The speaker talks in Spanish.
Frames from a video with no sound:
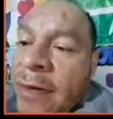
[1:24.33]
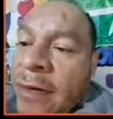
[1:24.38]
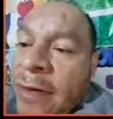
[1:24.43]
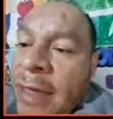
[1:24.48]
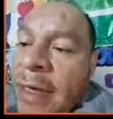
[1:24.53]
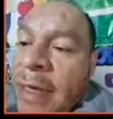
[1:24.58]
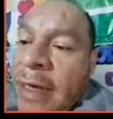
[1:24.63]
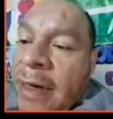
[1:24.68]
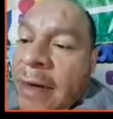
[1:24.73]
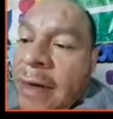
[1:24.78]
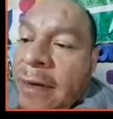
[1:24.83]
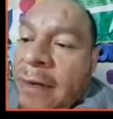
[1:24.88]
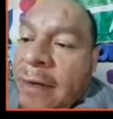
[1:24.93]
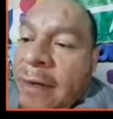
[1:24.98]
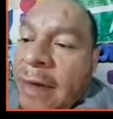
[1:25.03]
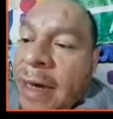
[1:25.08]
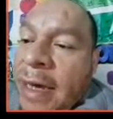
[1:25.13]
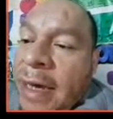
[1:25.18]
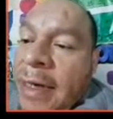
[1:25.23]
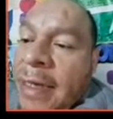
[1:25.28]
El
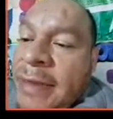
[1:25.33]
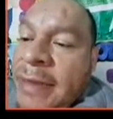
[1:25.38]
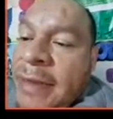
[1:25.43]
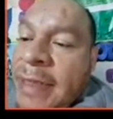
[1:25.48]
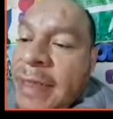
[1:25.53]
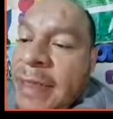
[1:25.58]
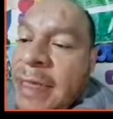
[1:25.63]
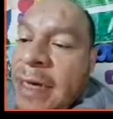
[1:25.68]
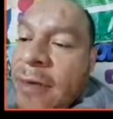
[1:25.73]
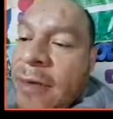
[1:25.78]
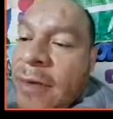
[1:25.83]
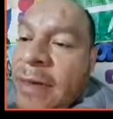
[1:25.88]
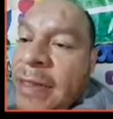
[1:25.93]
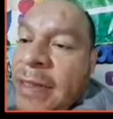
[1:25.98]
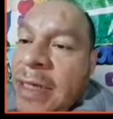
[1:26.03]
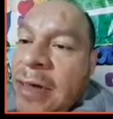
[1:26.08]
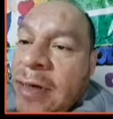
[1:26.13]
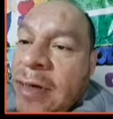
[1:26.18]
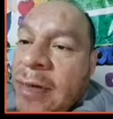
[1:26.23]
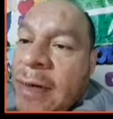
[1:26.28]
área sería
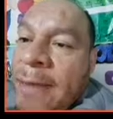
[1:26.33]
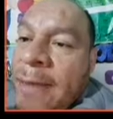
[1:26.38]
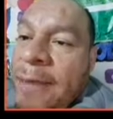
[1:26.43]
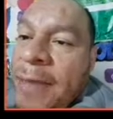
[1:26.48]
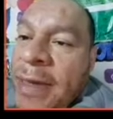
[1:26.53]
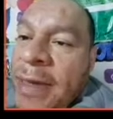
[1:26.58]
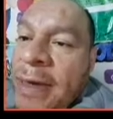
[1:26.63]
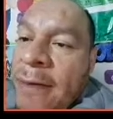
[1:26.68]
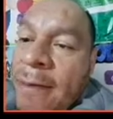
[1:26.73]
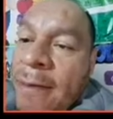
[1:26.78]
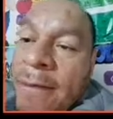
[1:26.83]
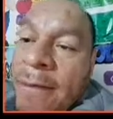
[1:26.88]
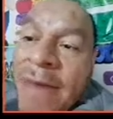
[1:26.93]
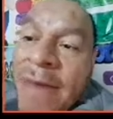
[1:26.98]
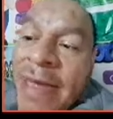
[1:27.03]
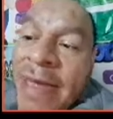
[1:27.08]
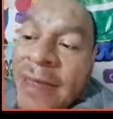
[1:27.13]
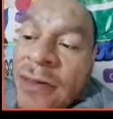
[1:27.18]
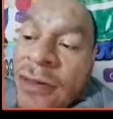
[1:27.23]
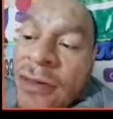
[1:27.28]
49 pi
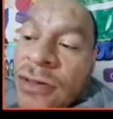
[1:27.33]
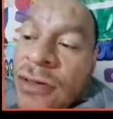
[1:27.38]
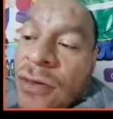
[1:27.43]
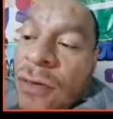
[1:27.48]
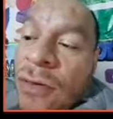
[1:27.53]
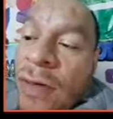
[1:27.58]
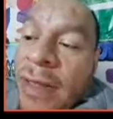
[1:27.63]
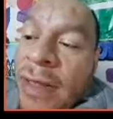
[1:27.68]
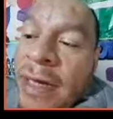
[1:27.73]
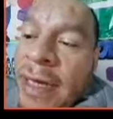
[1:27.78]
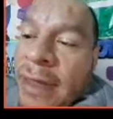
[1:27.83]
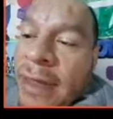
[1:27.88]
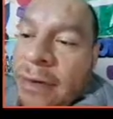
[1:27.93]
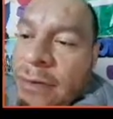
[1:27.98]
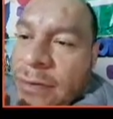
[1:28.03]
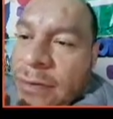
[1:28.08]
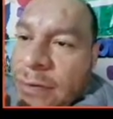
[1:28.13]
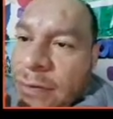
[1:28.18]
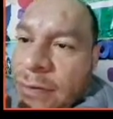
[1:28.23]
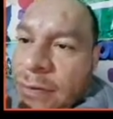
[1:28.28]
metros
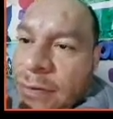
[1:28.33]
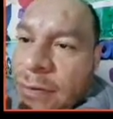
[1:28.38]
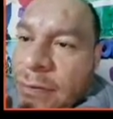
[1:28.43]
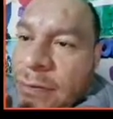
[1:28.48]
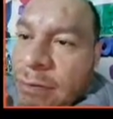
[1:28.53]
cuadrados.